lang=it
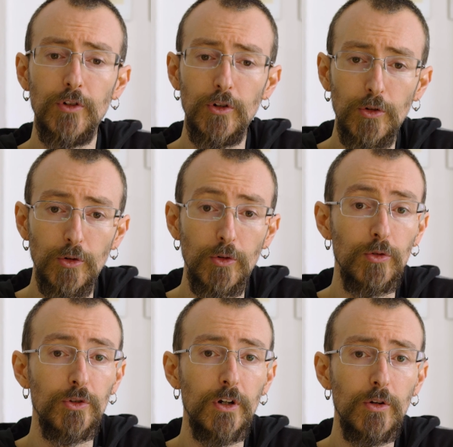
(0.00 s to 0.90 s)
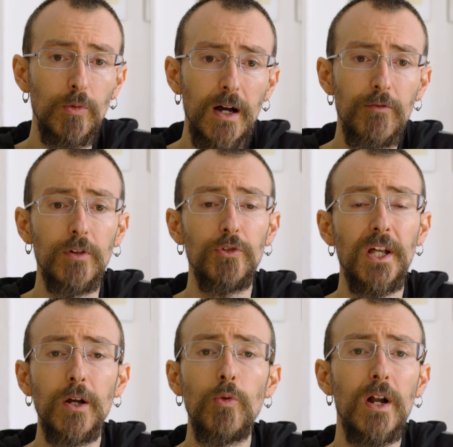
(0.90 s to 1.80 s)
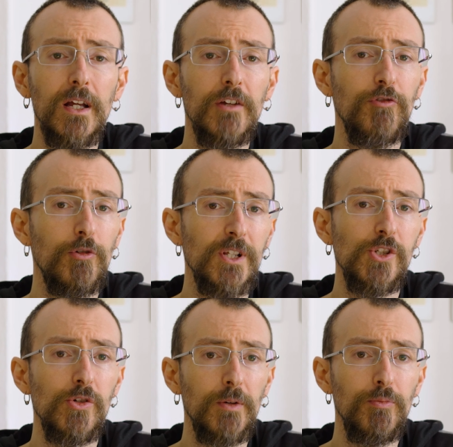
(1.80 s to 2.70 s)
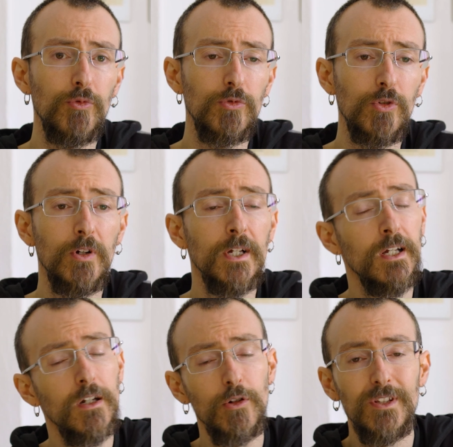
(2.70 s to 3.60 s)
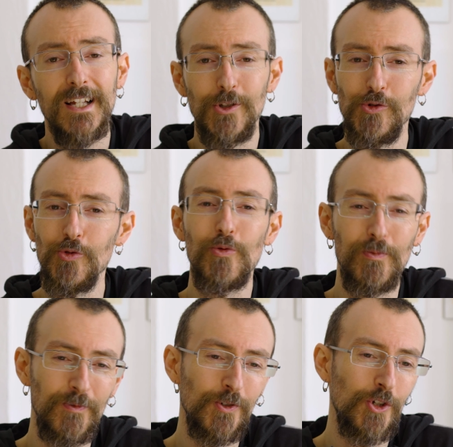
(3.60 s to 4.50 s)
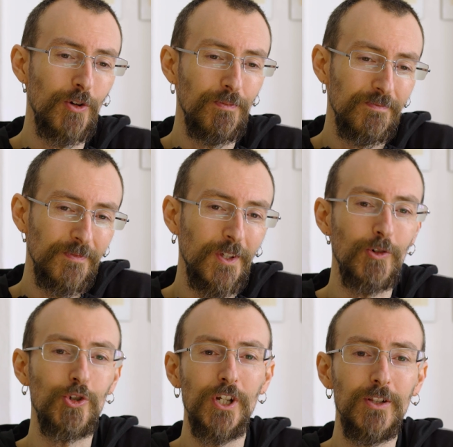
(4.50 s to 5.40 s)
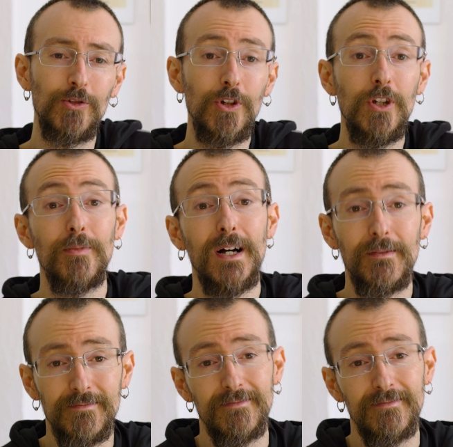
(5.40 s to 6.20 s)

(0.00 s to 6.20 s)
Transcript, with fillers: volevo concluderlo qua, volevo dare qualche informazione appunto non tanto su ciò che ho scelto io, ma